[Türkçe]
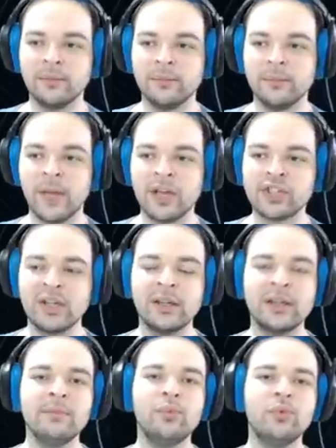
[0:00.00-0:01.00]

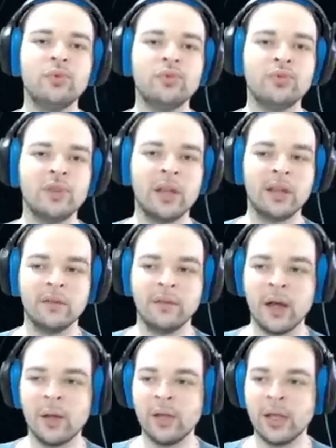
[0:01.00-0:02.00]
başkalarının büyü gücüyle
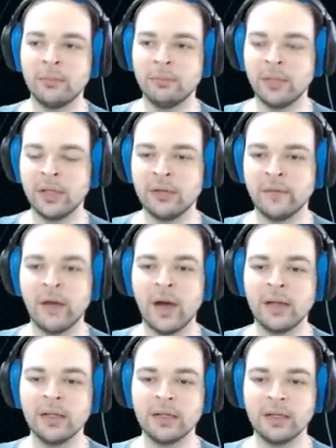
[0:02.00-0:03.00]
var olan bir
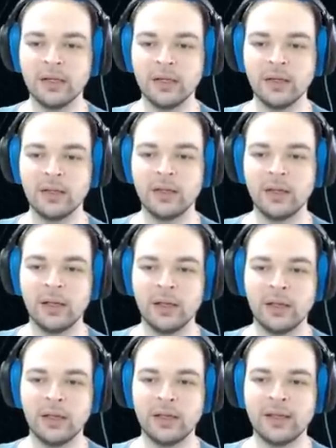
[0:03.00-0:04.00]
varlık.
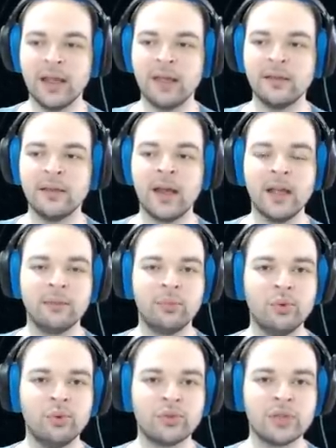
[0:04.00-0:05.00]
E, kendine ait
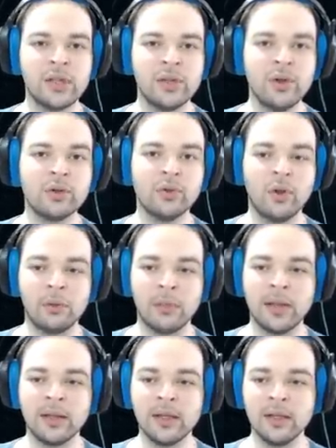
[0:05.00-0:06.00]
büyü güçleri yok
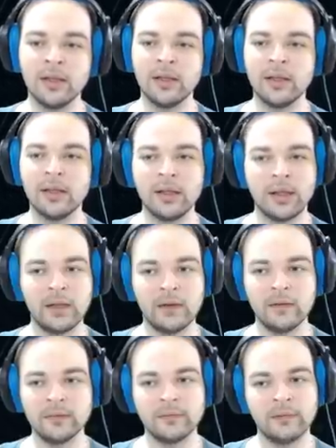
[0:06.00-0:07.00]
normalde. Ya
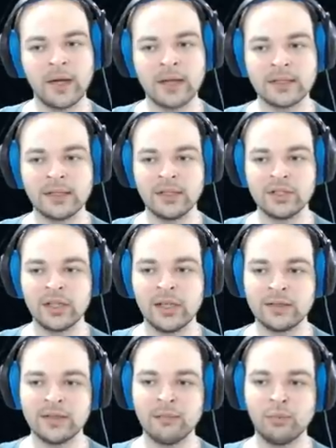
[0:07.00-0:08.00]
da varsa da işte en
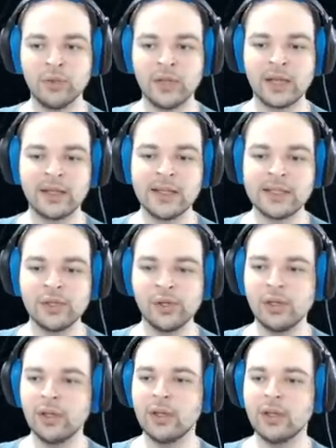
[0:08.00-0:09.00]
azından bunlar
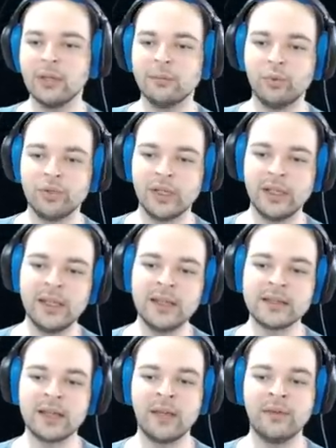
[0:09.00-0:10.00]
kesiyor. Burada
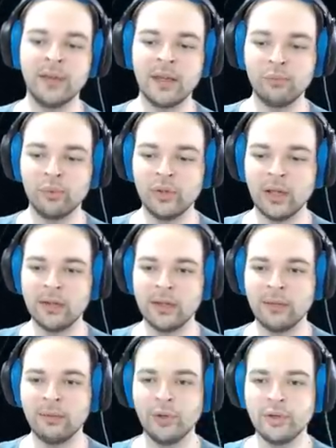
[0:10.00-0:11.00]
ilk sayfadan bunu
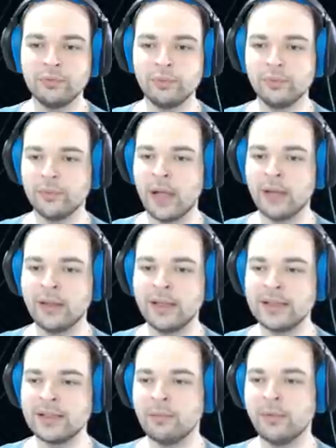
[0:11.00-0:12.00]
anlayabiliyoruz. Bu
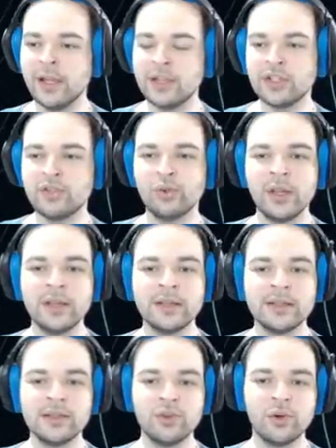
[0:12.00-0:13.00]
analiz gibi geçti. Şurayı
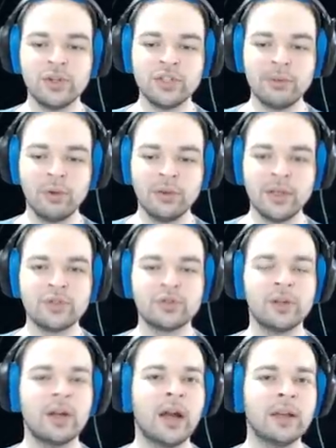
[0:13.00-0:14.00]
hızlıca okuyacağım. Ondan
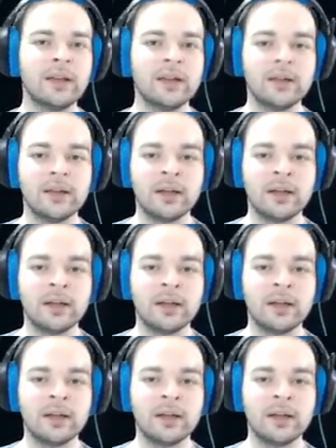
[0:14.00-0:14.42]
sonra ana